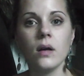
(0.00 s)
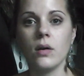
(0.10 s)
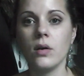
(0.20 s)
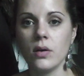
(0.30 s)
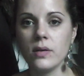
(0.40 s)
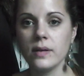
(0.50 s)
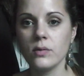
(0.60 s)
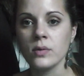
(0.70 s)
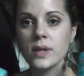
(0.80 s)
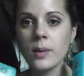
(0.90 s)
Euh,
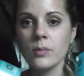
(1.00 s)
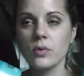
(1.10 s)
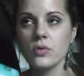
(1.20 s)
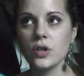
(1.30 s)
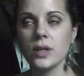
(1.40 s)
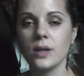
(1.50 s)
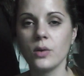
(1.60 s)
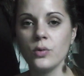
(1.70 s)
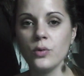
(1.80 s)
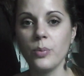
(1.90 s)
c'est une gamme que j'ai
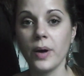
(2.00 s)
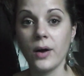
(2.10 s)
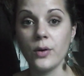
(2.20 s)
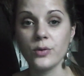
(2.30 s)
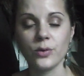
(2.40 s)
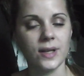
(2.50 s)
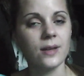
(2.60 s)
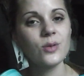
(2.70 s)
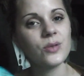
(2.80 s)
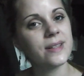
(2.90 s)
connue par euh,
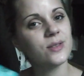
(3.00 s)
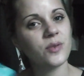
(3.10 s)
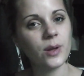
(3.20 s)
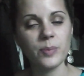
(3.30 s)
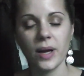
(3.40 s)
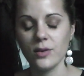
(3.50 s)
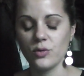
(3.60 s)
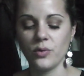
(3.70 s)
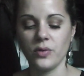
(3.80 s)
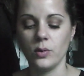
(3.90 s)
Sonia. Sonia, si tu passes par là,
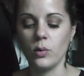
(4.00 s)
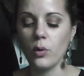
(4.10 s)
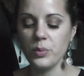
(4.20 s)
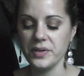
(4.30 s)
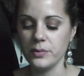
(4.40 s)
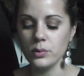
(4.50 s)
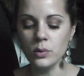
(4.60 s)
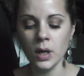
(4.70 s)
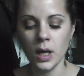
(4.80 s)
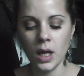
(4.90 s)
je te fais de gros bisous.